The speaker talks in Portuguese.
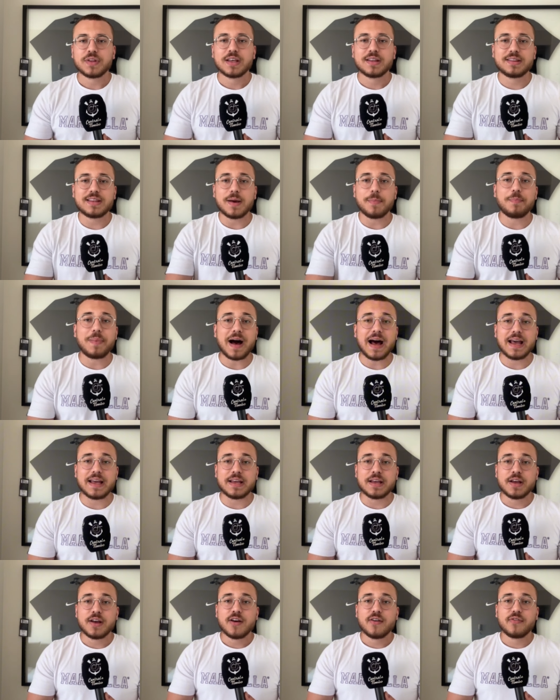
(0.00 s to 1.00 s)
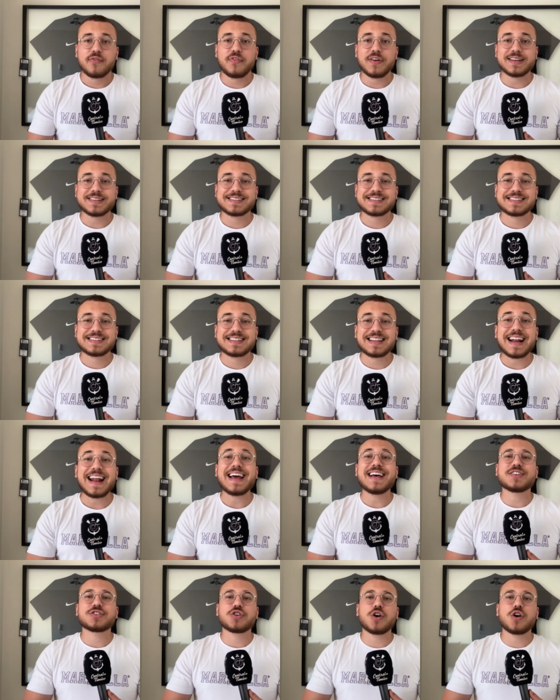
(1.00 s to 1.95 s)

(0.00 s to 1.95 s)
Depay fez três